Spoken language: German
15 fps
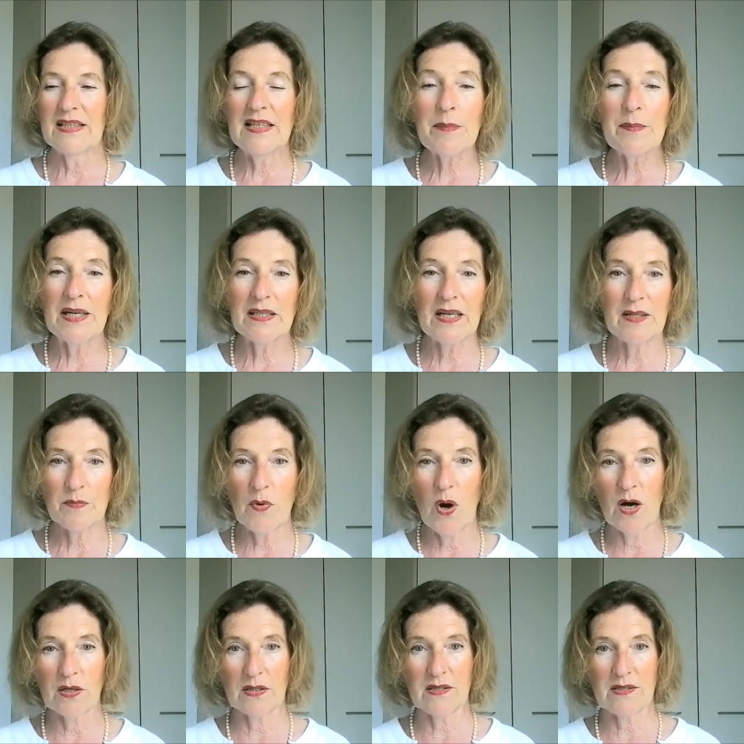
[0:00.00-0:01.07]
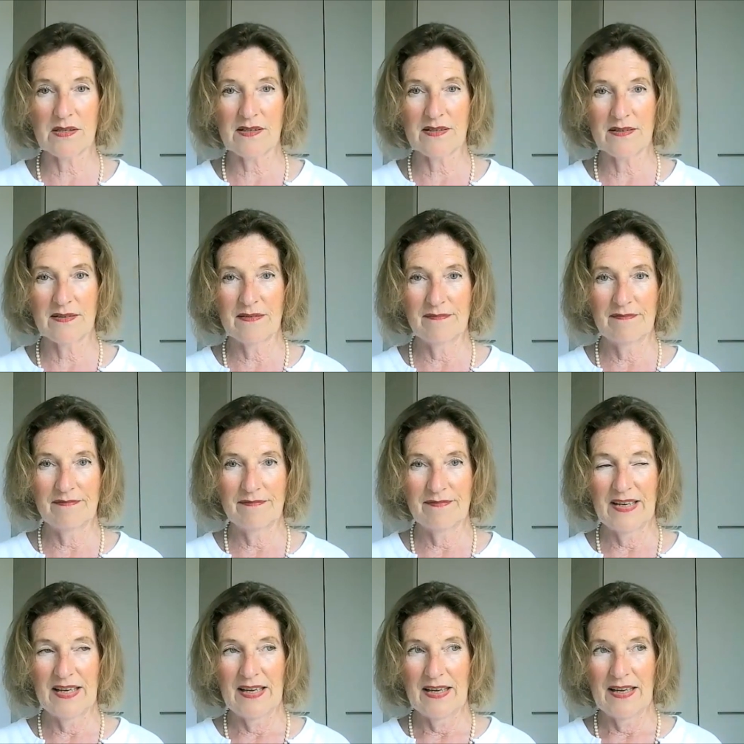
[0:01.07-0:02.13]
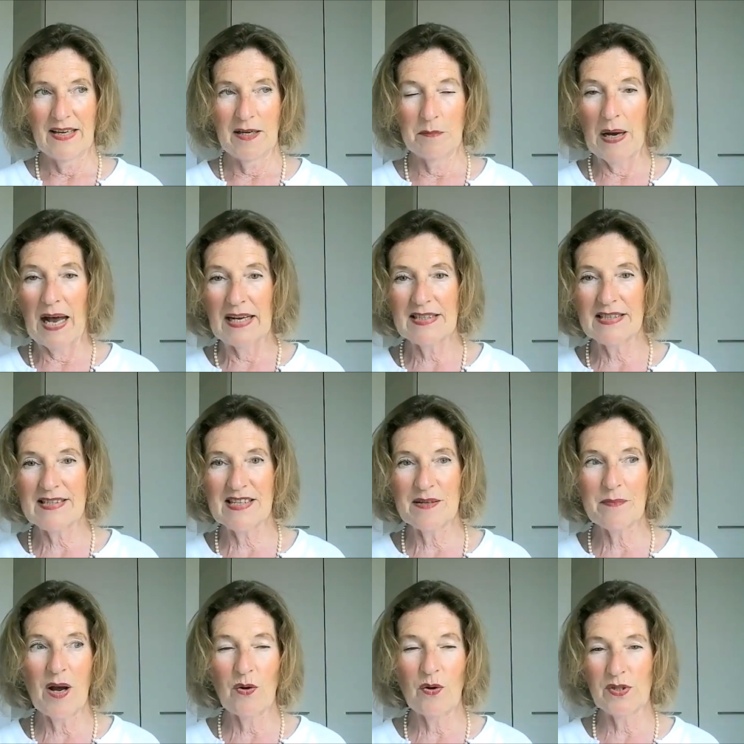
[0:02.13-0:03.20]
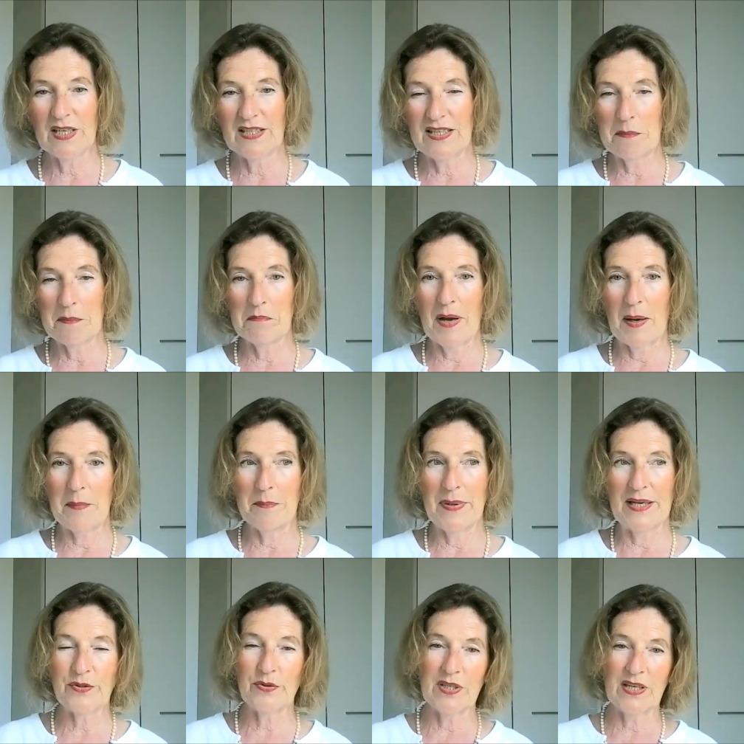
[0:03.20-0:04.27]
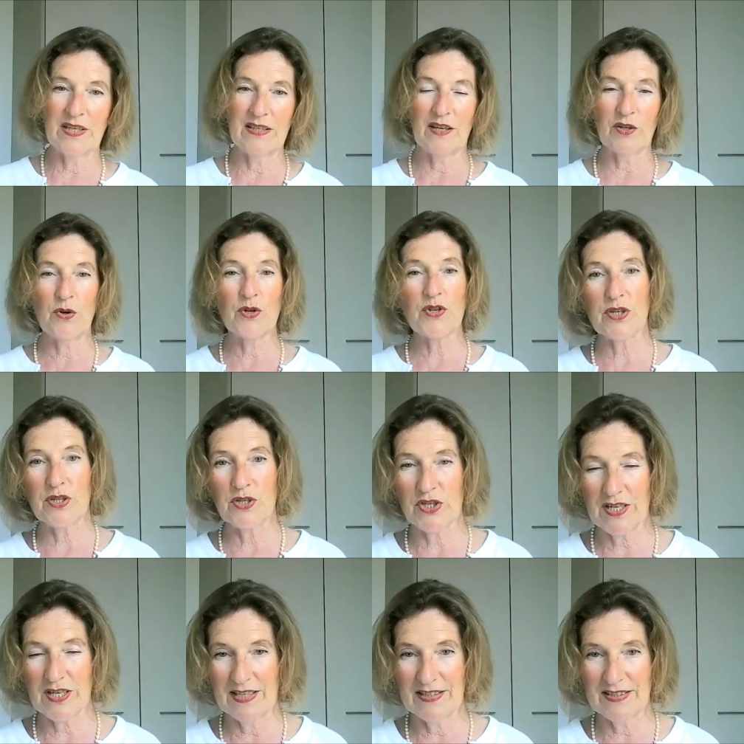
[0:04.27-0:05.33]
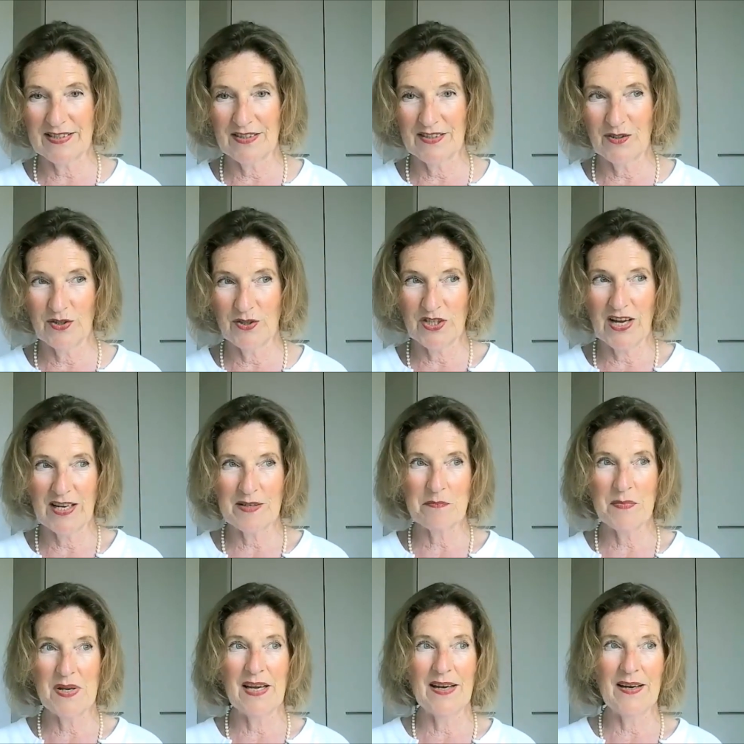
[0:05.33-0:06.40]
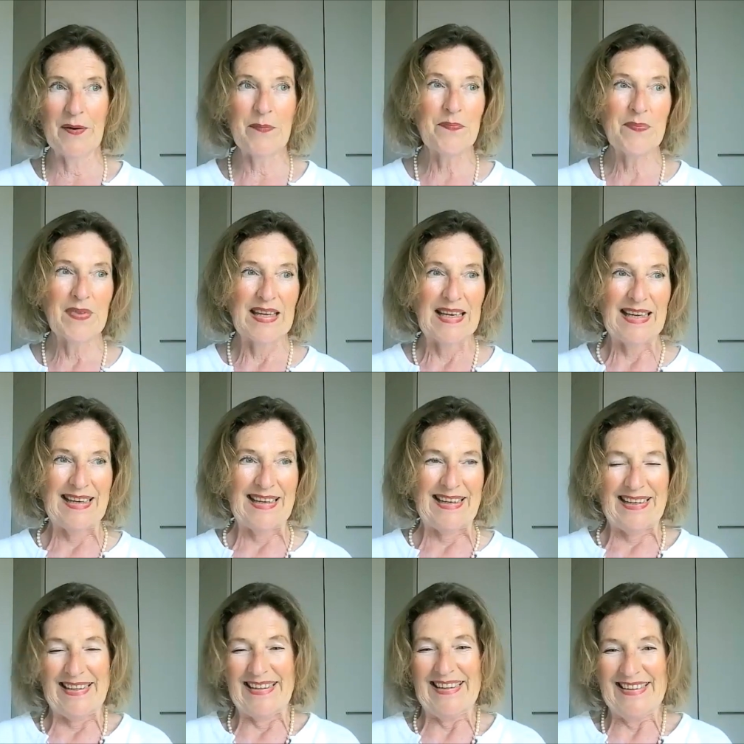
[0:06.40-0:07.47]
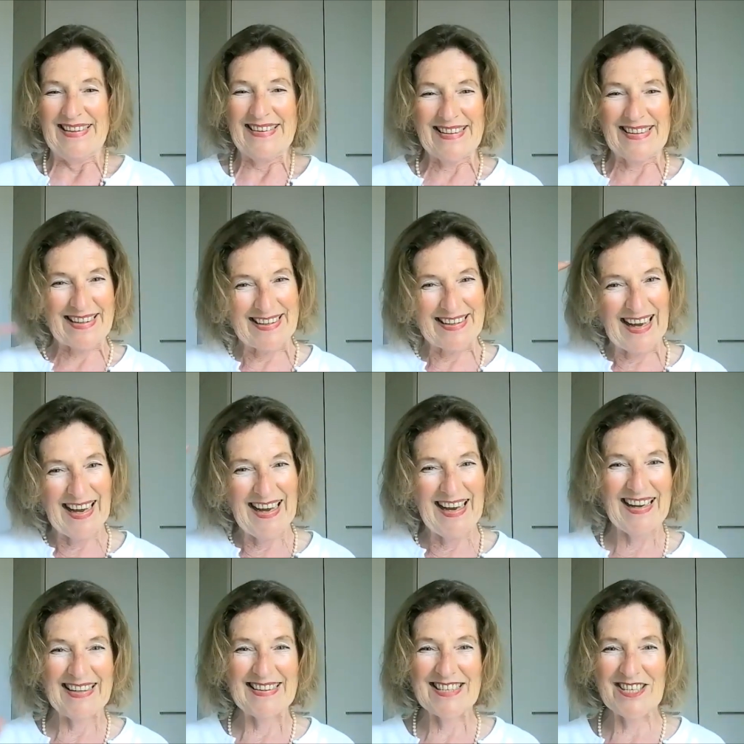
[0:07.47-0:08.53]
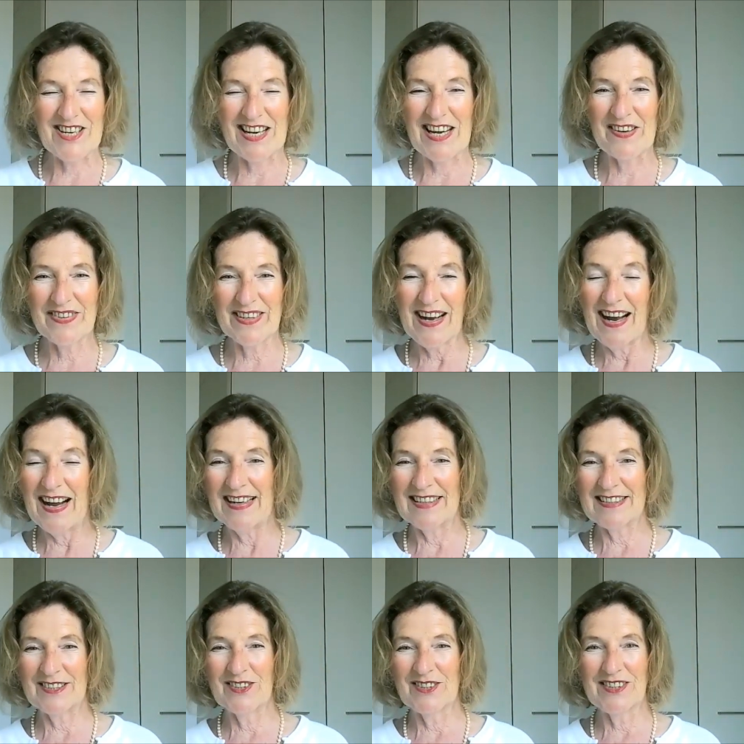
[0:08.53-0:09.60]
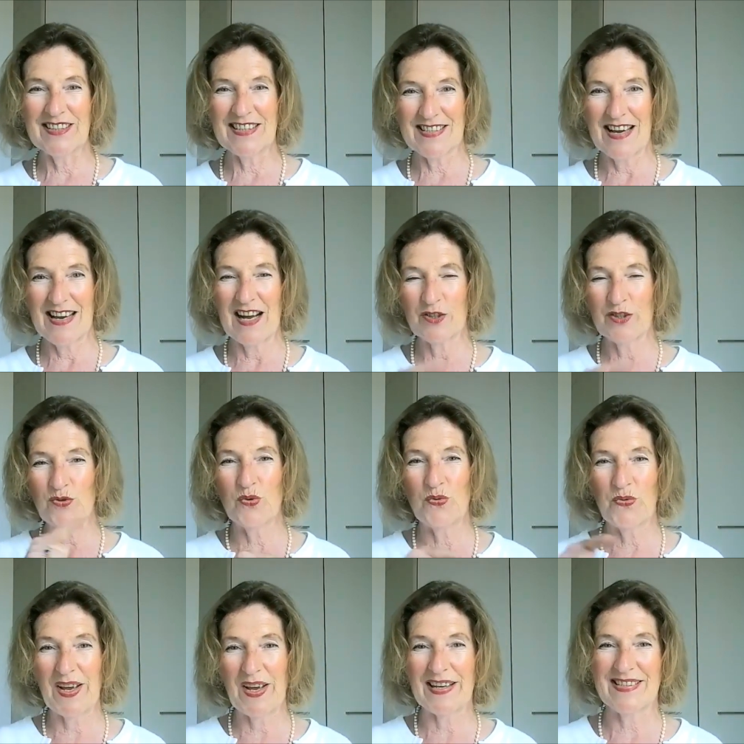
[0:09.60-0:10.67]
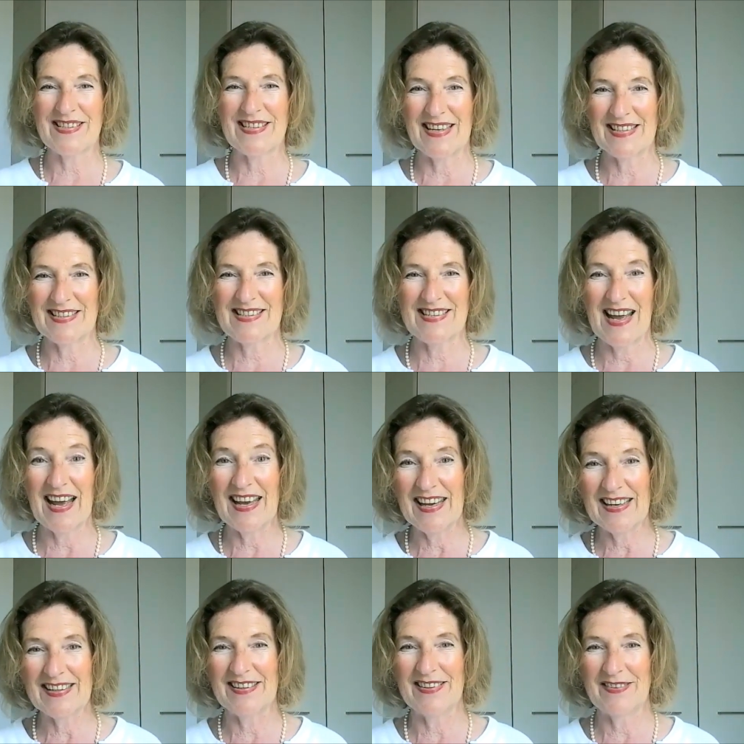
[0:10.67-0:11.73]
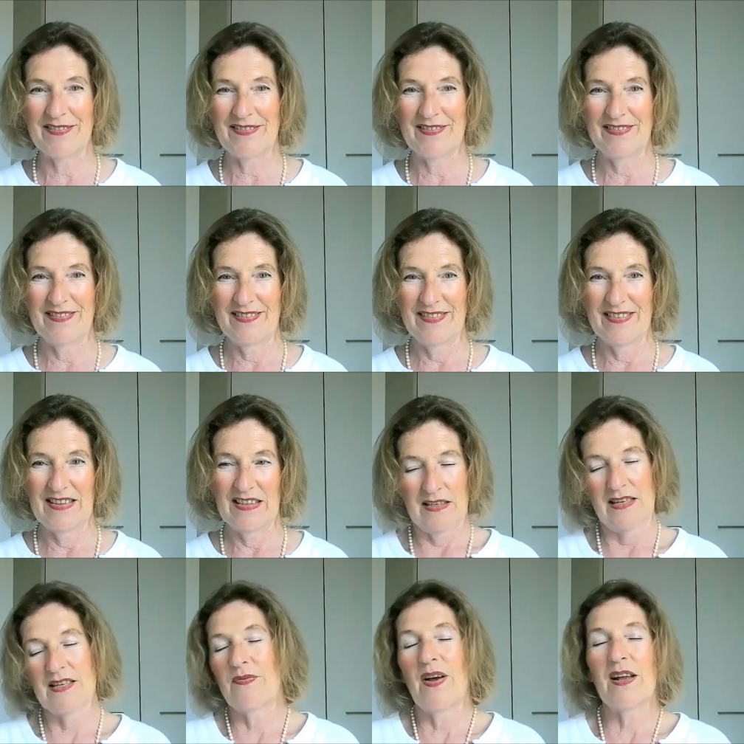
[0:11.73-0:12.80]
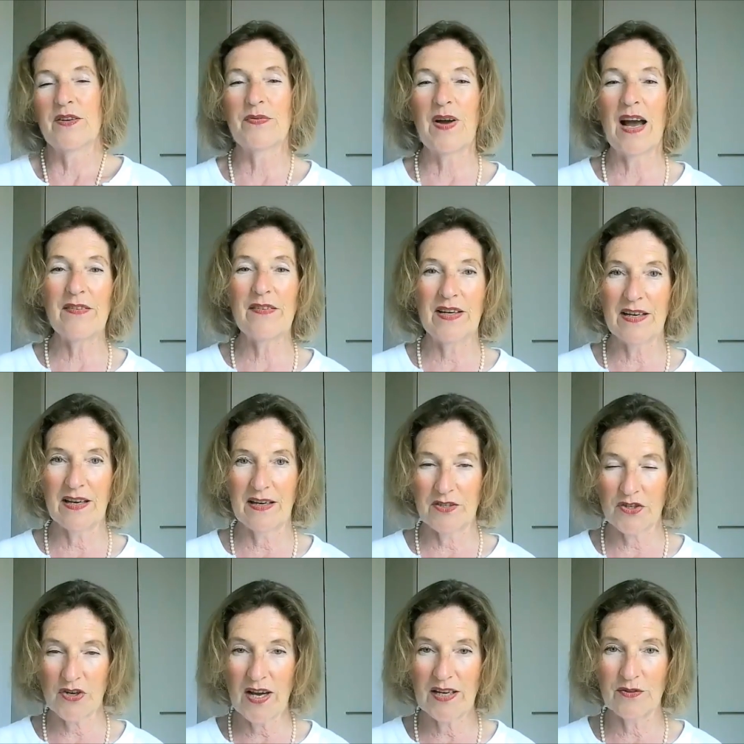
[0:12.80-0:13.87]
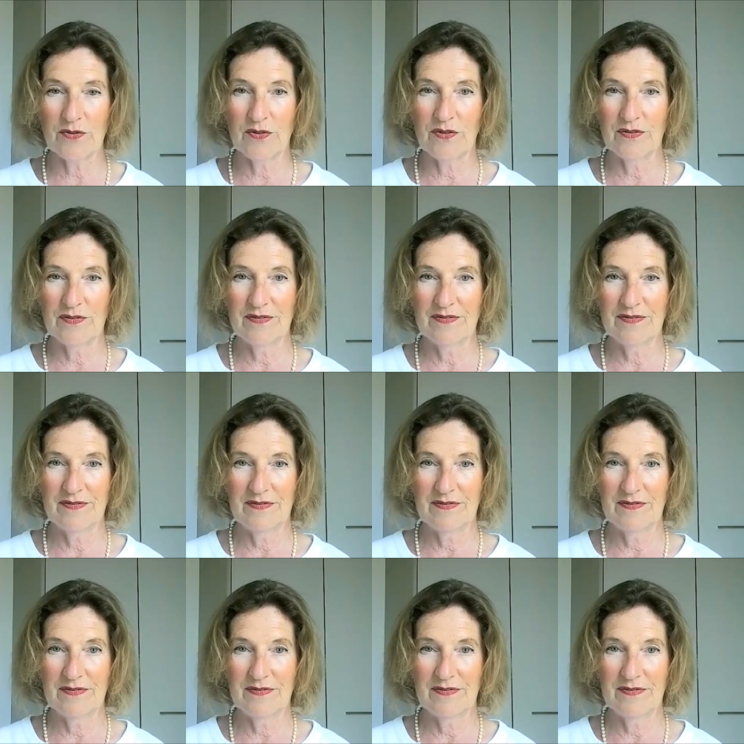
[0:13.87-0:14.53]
niemand hat morgens im Badezimmer oder neben meinem Bett oder in der Küche gestanden und hat mir eine Knarre an die Schläfe gehalten und gesagt, du fährst jetzt dahin. Das war eine freiwillige Entscheidung,